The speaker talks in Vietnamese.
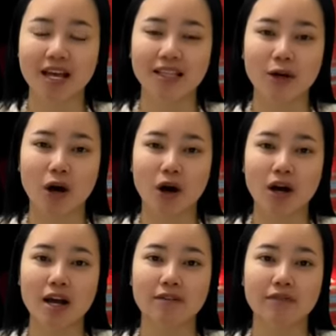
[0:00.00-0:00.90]
theo
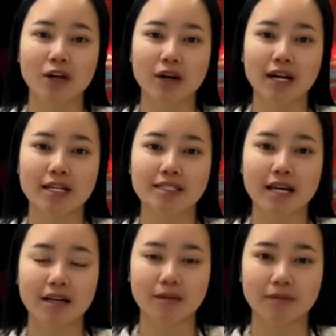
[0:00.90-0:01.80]
đó, Viconnex
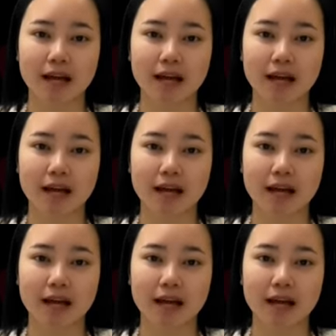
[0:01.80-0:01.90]
sẽ hợp